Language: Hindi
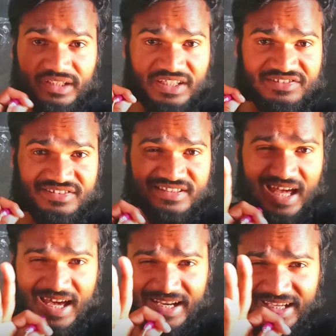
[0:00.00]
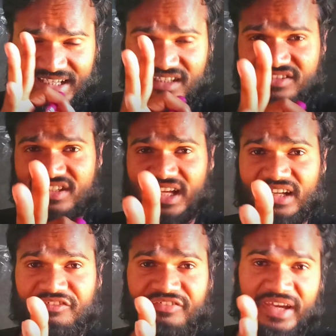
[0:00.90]
ये सारे के
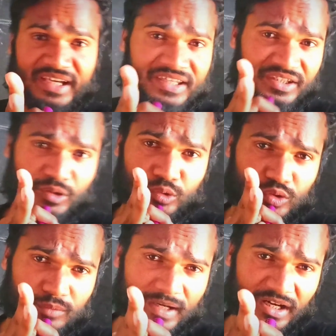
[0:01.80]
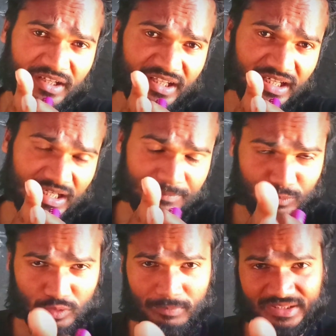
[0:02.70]
सारे फेक यूट्यूबर ने
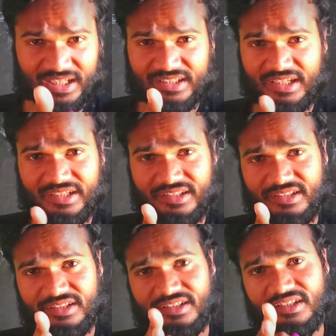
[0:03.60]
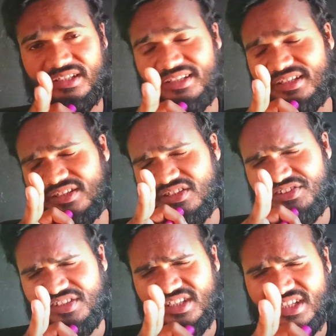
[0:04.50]
आपको बताता है
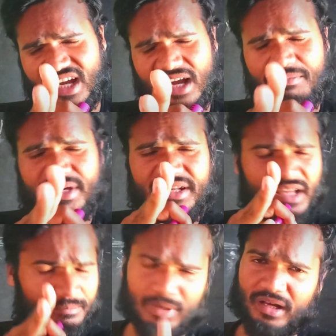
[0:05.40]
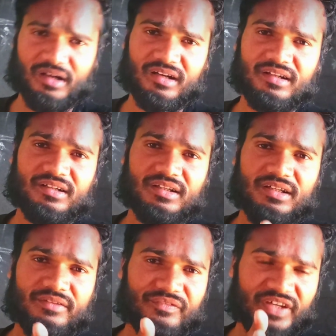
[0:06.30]
किसी का भी नंबर
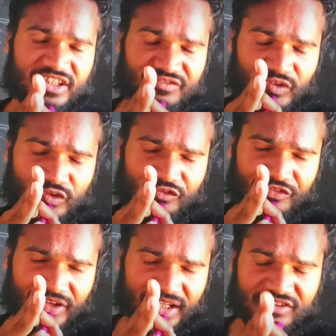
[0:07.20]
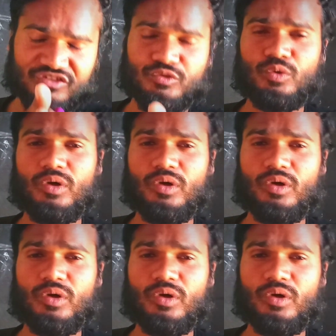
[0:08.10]
फेसबुक फ्रेंड्स